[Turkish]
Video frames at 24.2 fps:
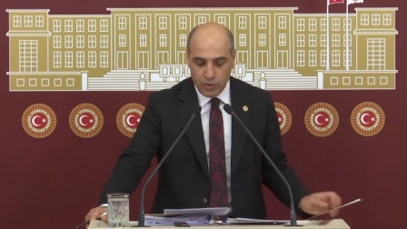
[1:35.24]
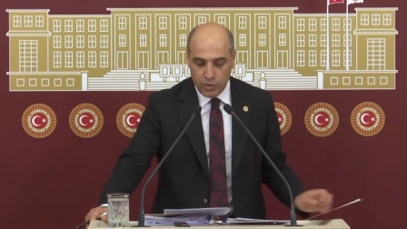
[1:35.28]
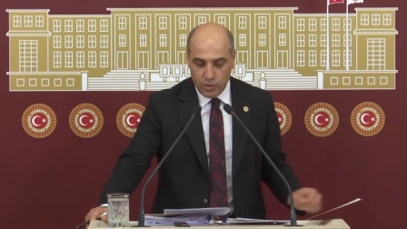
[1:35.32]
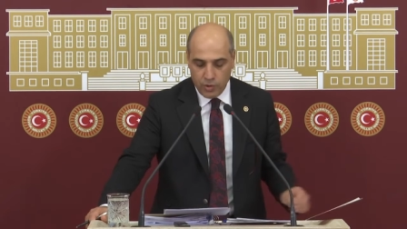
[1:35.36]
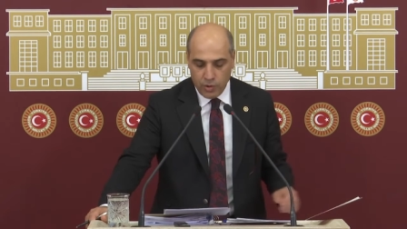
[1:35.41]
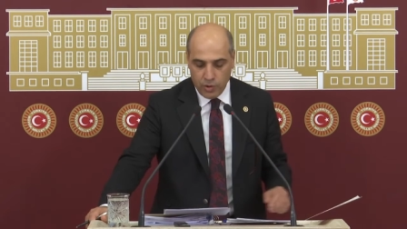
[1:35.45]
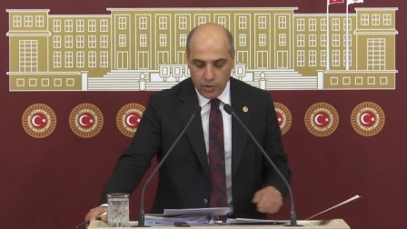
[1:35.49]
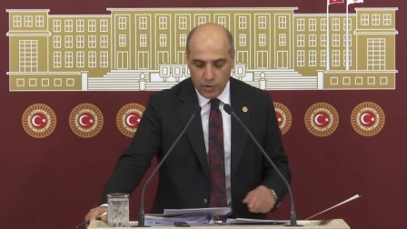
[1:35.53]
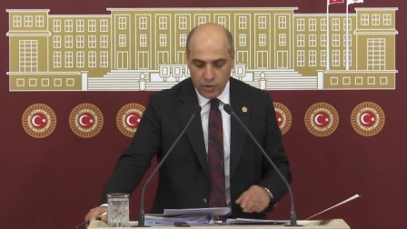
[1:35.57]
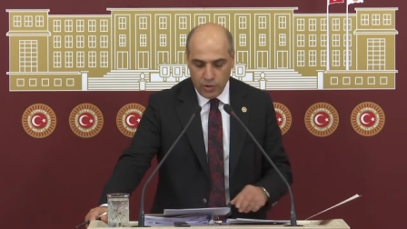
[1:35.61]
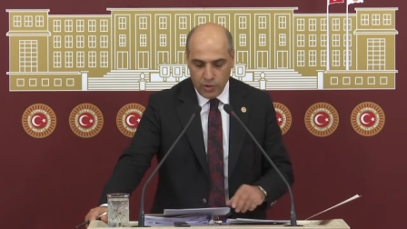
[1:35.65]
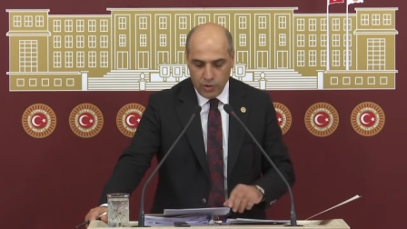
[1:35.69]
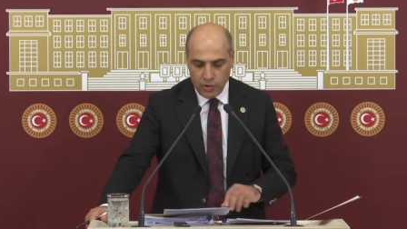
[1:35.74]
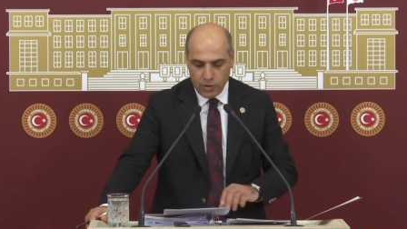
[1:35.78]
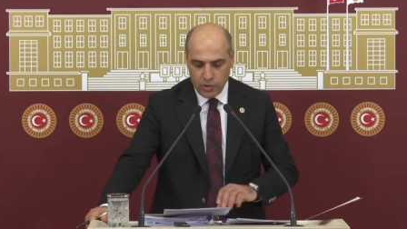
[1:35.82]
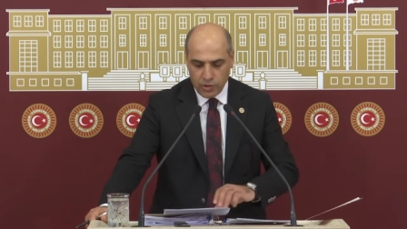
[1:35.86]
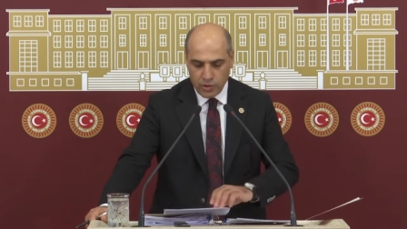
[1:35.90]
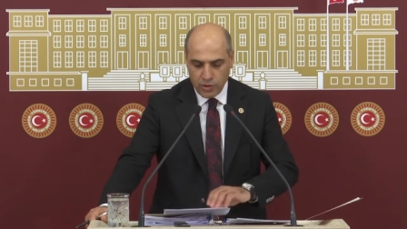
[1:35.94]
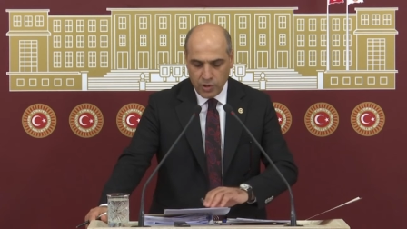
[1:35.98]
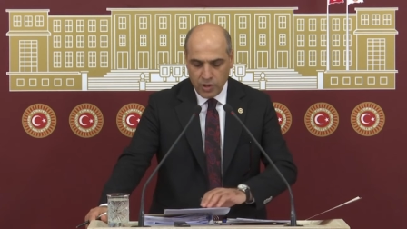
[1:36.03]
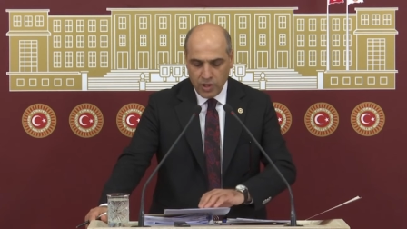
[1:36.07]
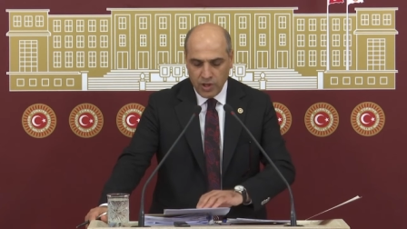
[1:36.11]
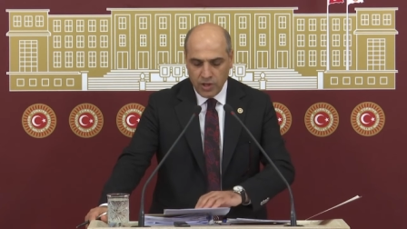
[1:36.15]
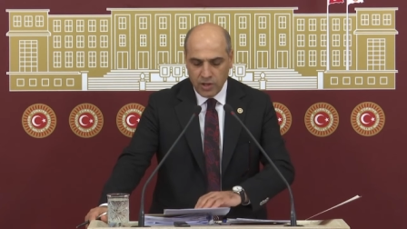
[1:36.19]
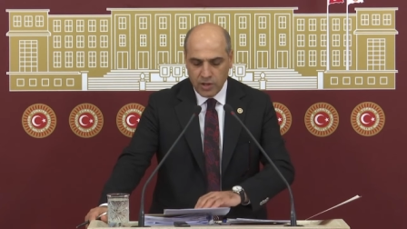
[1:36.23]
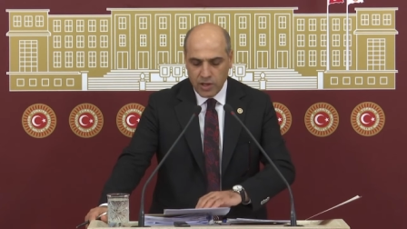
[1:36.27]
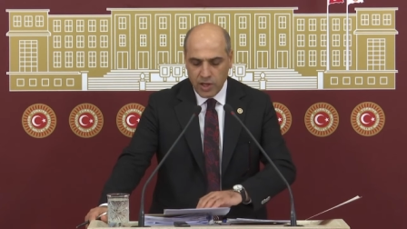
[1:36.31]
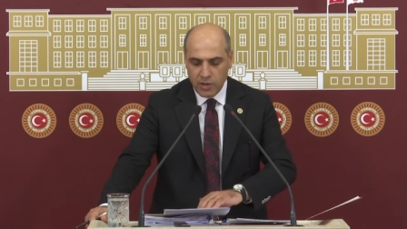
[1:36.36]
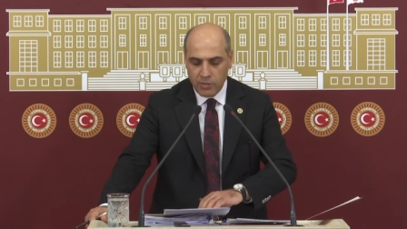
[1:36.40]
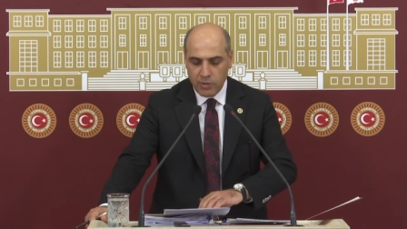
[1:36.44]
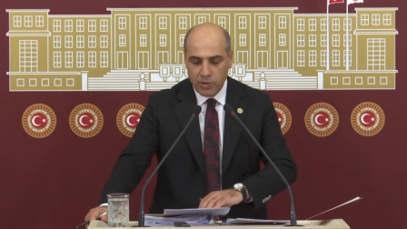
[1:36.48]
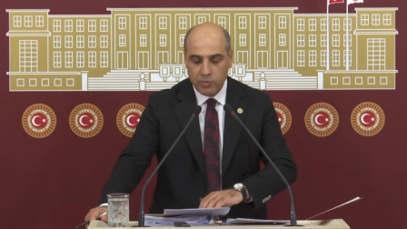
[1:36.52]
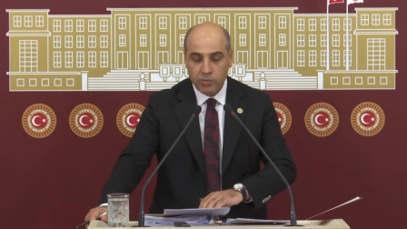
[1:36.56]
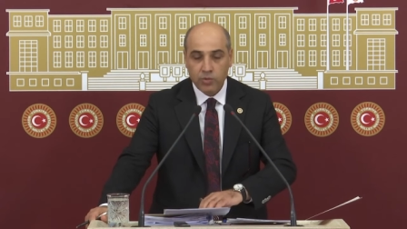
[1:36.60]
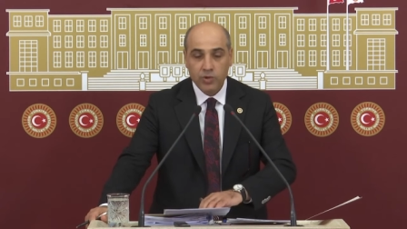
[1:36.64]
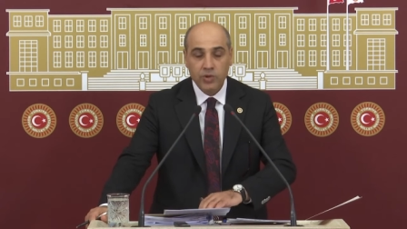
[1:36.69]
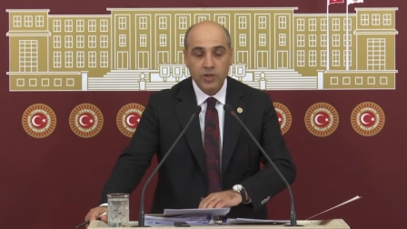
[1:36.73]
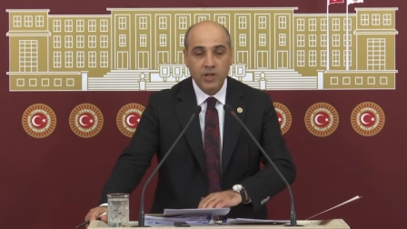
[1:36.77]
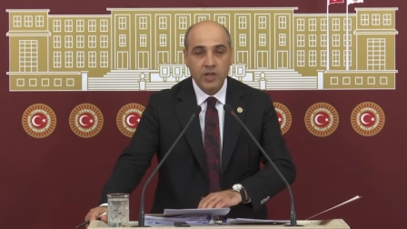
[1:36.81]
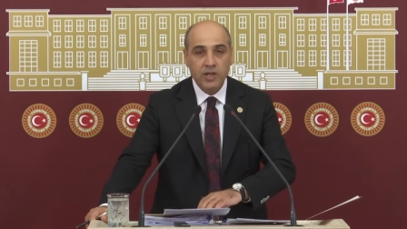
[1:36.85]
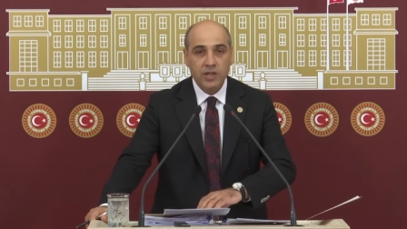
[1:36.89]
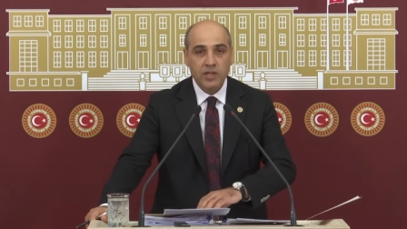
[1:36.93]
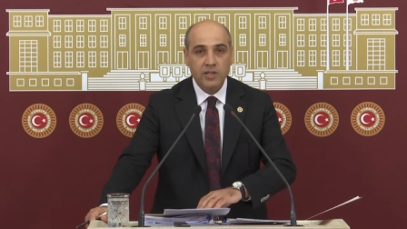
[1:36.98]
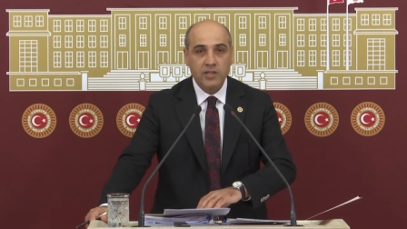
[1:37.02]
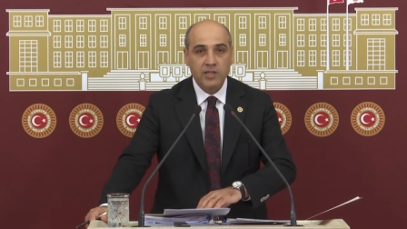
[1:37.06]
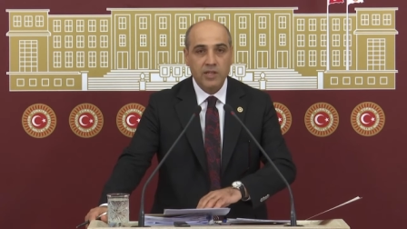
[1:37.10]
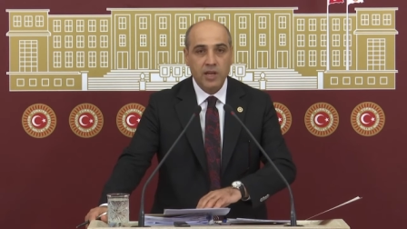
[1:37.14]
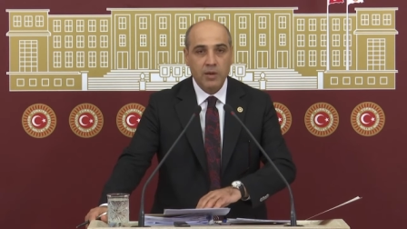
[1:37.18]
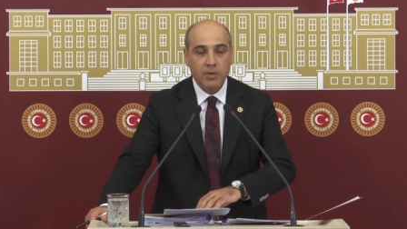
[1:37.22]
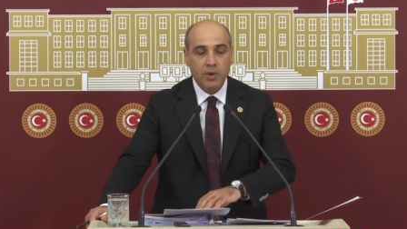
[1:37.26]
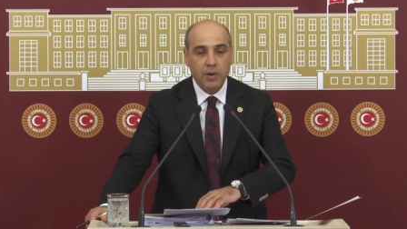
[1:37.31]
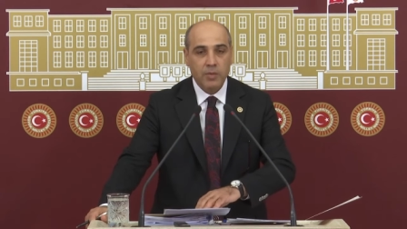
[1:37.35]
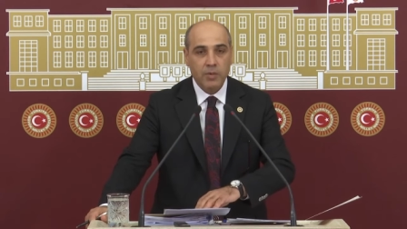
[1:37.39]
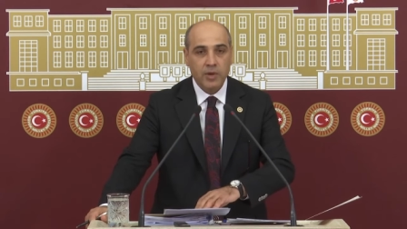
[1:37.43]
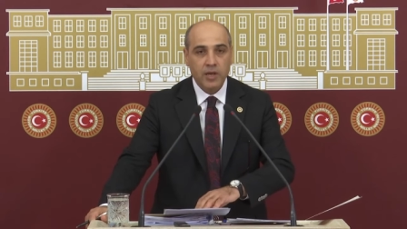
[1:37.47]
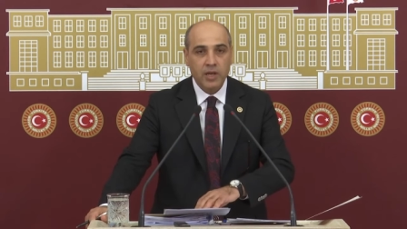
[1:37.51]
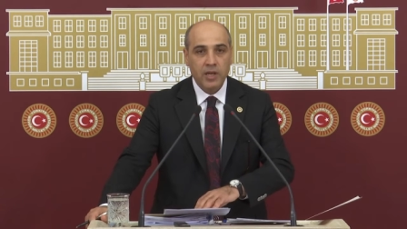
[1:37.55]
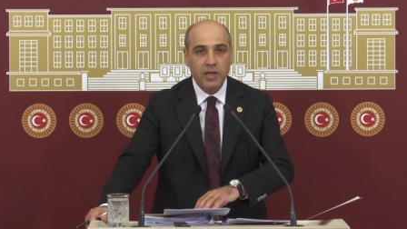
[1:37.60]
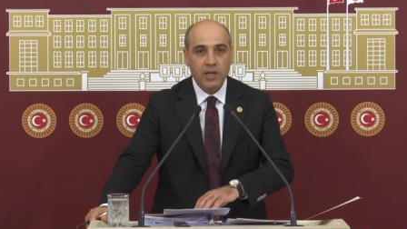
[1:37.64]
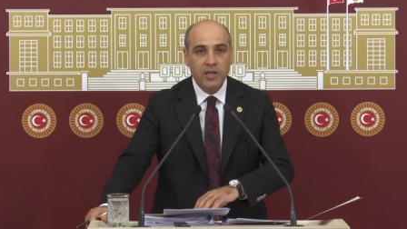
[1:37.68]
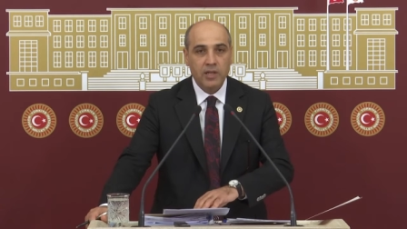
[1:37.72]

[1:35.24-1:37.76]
görüyoruz. Tabi bunların sebebi